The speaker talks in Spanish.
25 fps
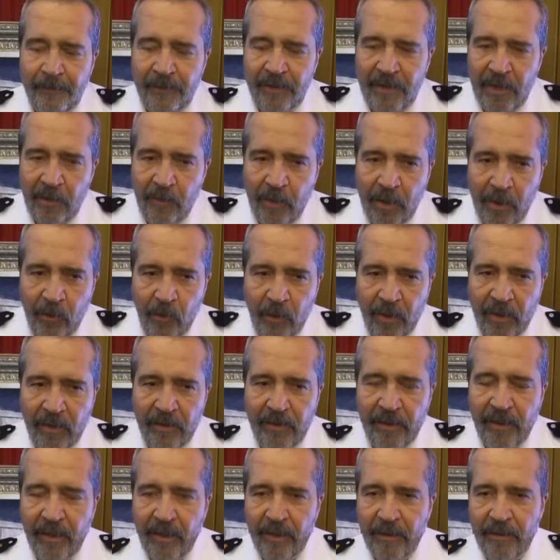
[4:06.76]
llevado a
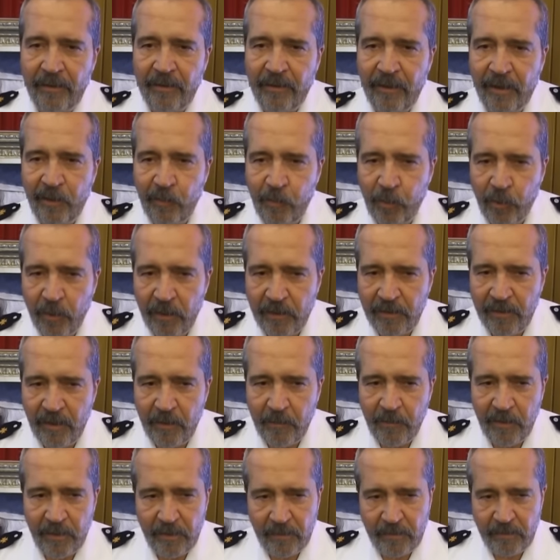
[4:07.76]
que tengan interés por el
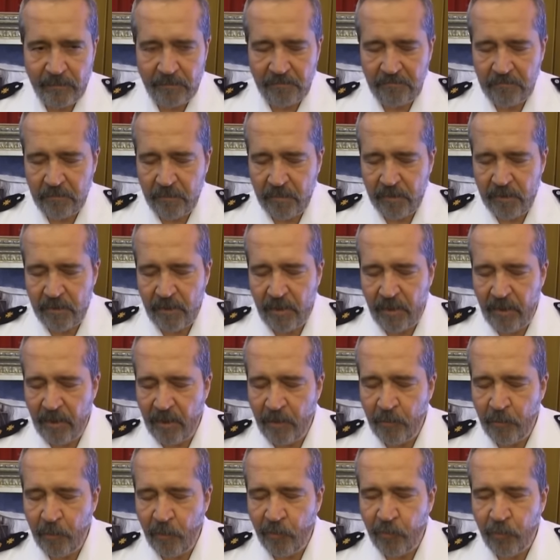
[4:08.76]
tema, si
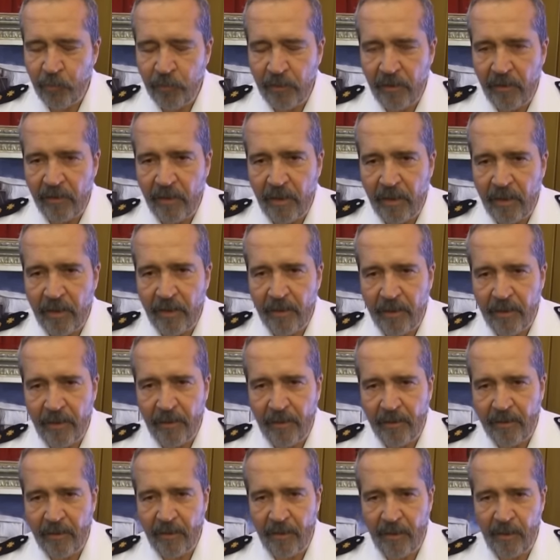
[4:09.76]
quieren profundizar en
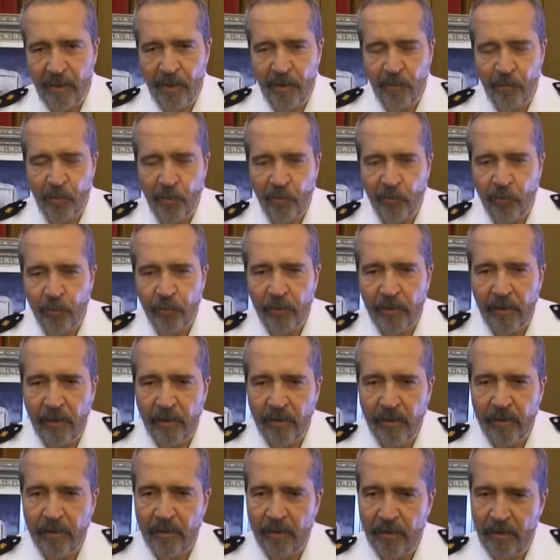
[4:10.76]
él, que
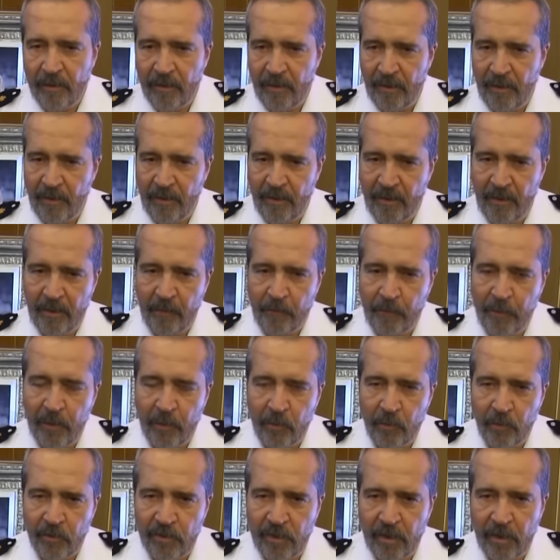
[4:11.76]
profundicen y
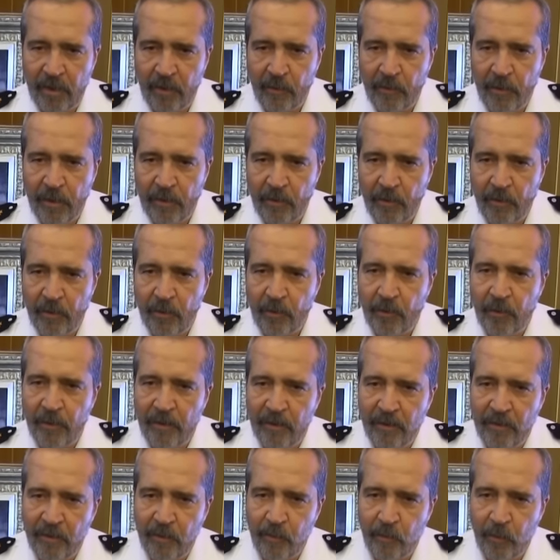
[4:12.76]
espero seguir viéndolo
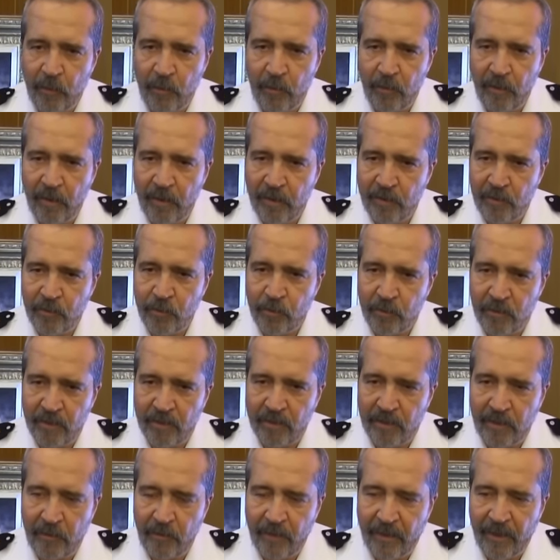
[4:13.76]
en este blog en
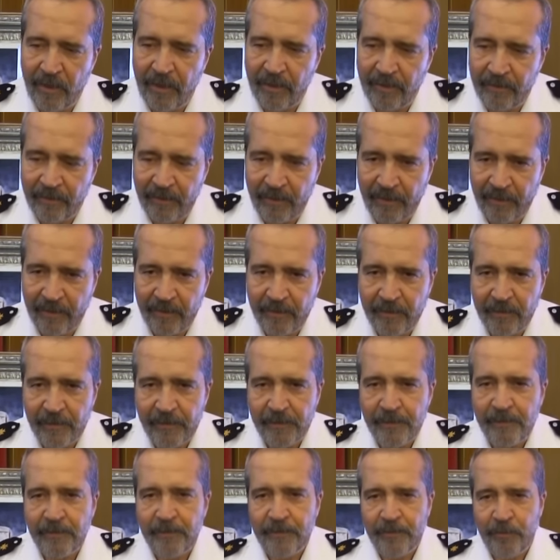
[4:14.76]
sucesiva entrega.
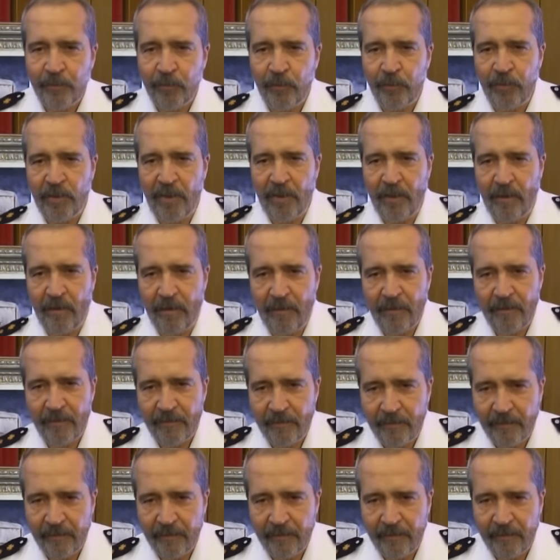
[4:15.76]
Muchas gracias.